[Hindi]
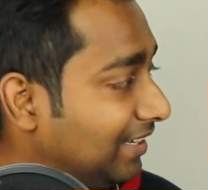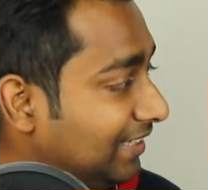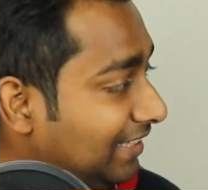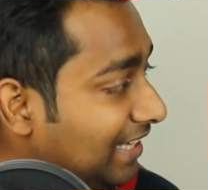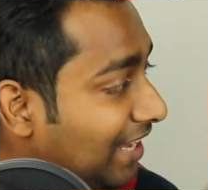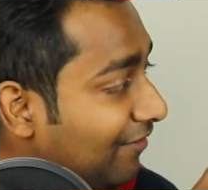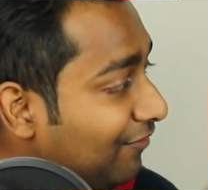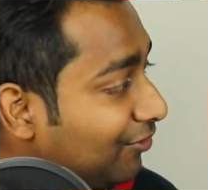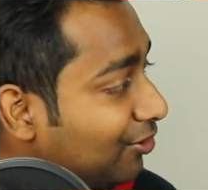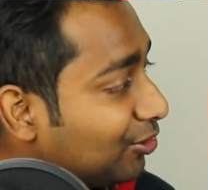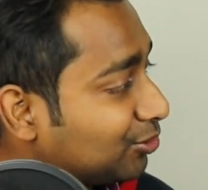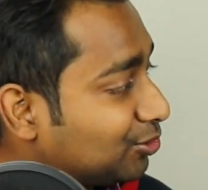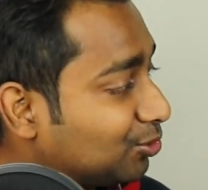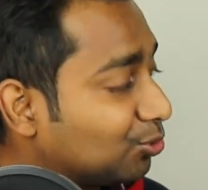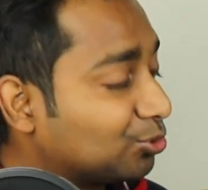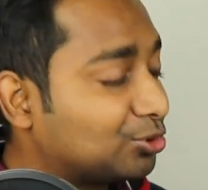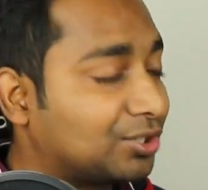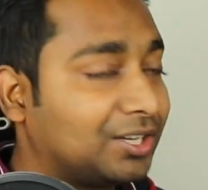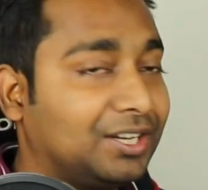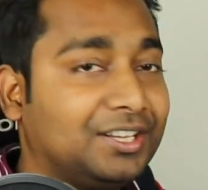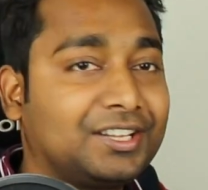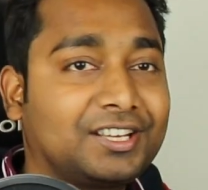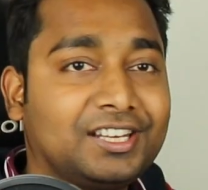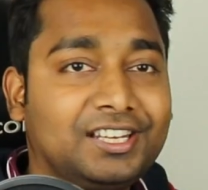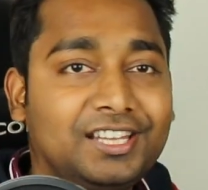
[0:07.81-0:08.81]
ये वीडियो
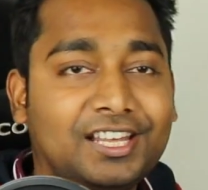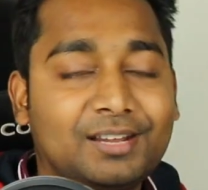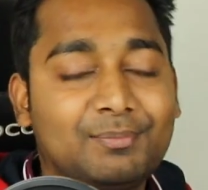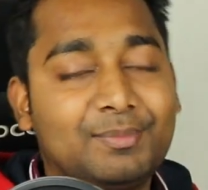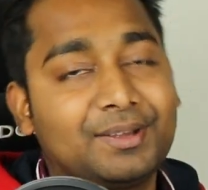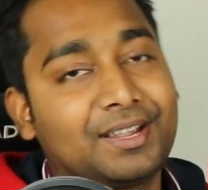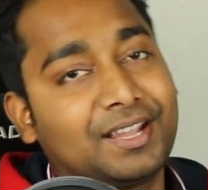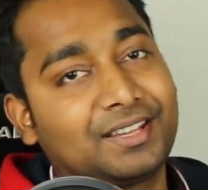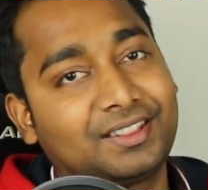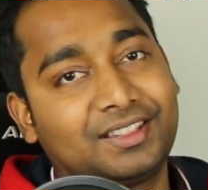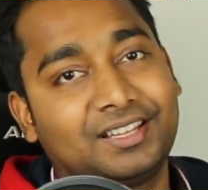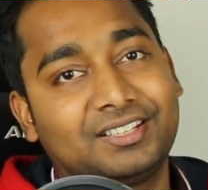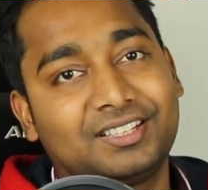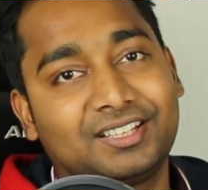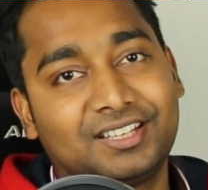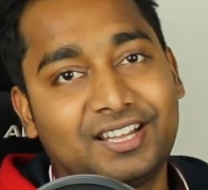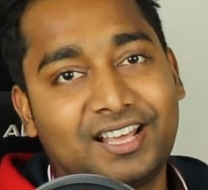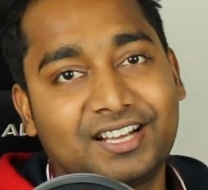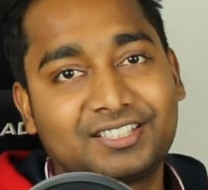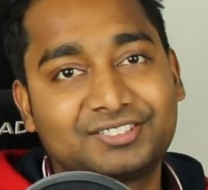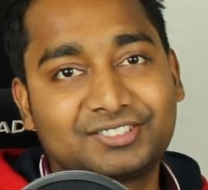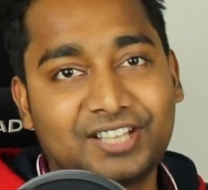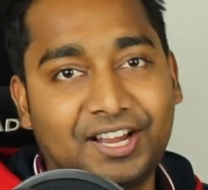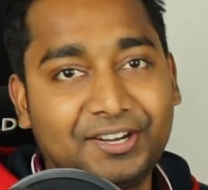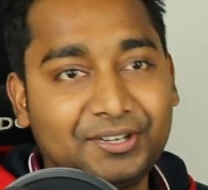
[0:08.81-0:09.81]
शूट करने के लिए मैं कितना
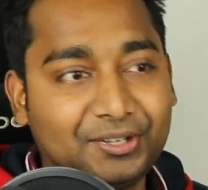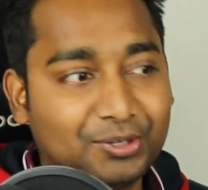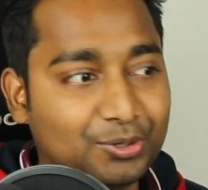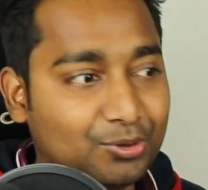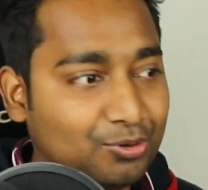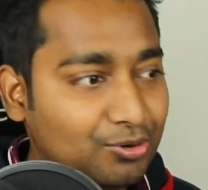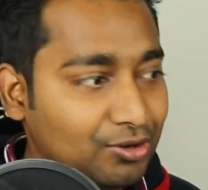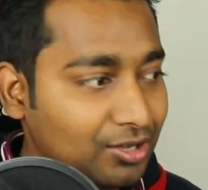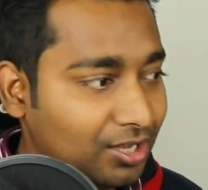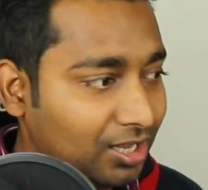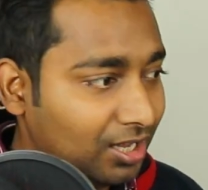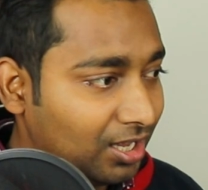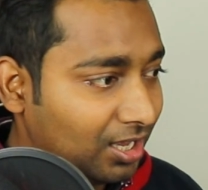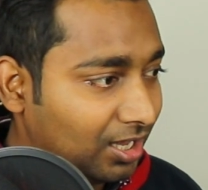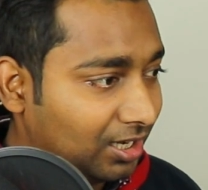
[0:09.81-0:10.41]
ज़्यादा एक्साइटेड हूँ